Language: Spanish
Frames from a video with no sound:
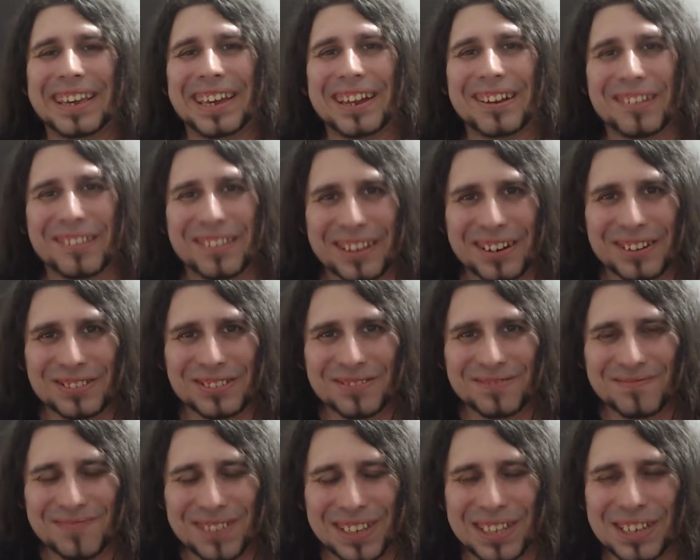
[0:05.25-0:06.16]
quiero haceros
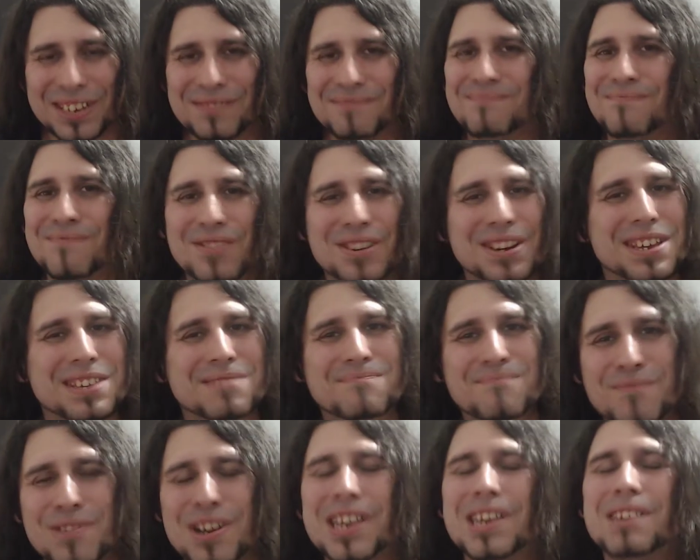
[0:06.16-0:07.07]
un vídeo muy,
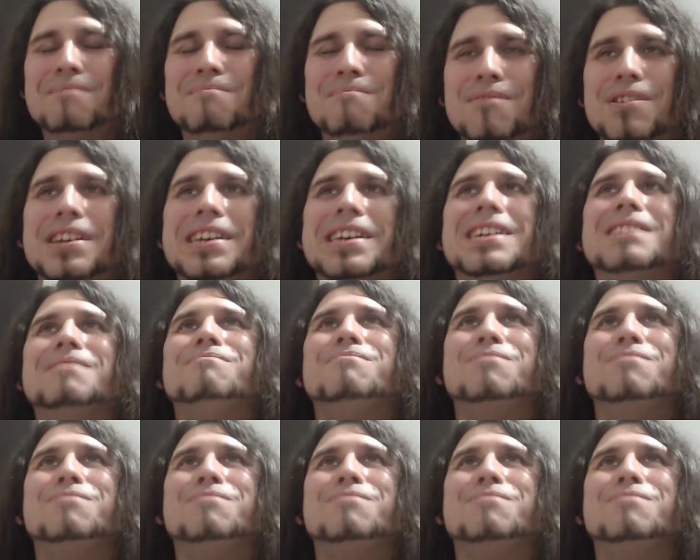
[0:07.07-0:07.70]
muy, muy,